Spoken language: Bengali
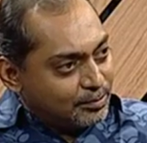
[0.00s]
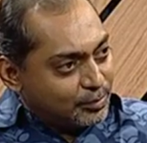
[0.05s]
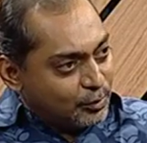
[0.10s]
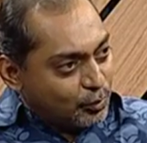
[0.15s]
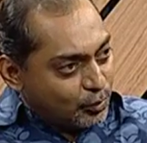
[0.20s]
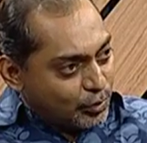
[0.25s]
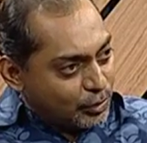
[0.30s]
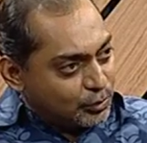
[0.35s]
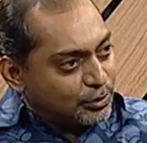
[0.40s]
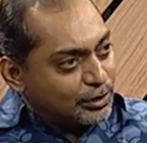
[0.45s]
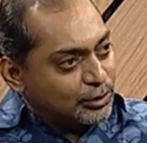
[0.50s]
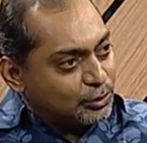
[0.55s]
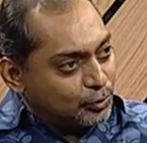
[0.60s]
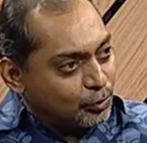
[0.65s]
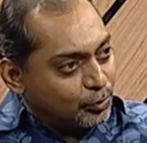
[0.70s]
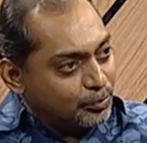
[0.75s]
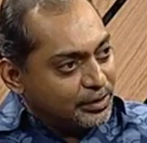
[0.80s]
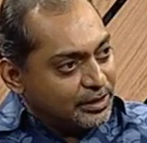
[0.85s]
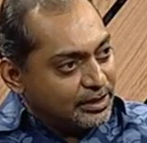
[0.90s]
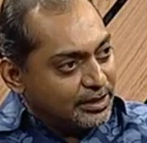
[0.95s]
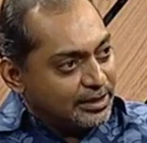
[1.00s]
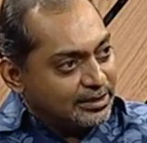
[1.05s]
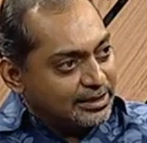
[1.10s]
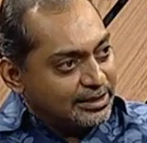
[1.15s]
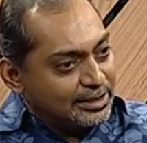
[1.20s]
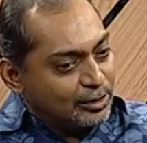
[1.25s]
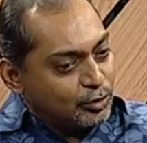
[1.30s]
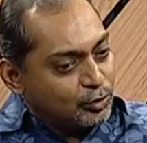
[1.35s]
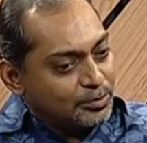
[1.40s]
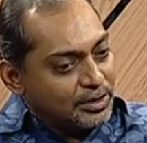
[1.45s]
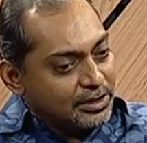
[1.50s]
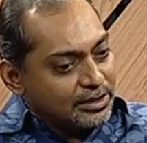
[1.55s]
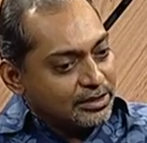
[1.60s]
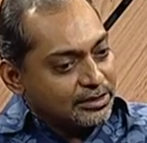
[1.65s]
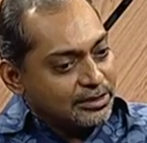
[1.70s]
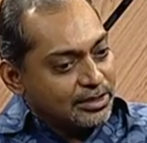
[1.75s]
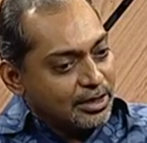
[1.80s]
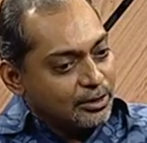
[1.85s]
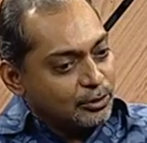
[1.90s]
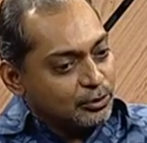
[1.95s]
করেছো এই ছবিটা যে এরকম একটা
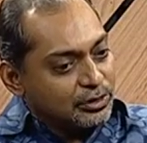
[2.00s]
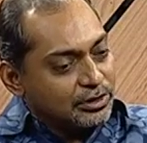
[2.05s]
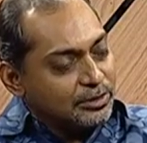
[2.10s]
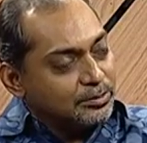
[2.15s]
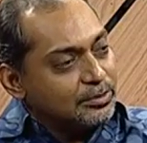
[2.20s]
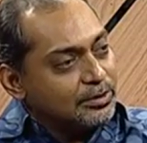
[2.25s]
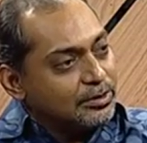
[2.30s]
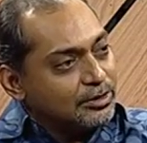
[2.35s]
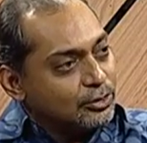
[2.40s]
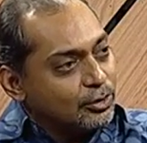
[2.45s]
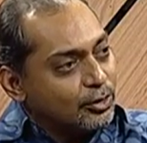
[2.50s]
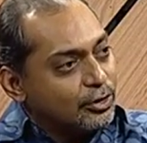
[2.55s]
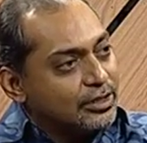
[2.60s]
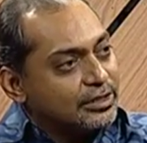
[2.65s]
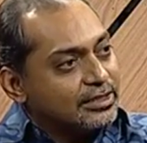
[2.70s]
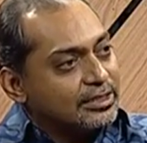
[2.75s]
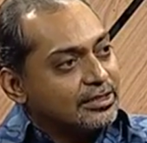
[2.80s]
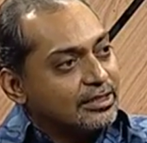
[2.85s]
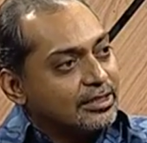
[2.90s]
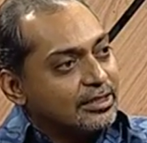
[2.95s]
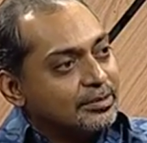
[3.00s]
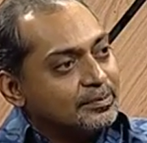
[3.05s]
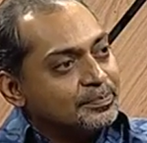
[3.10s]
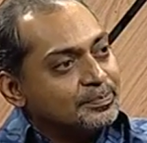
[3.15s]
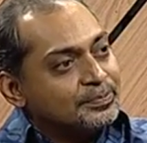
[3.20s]
সাহসী বিষয় যেটা ছবিটা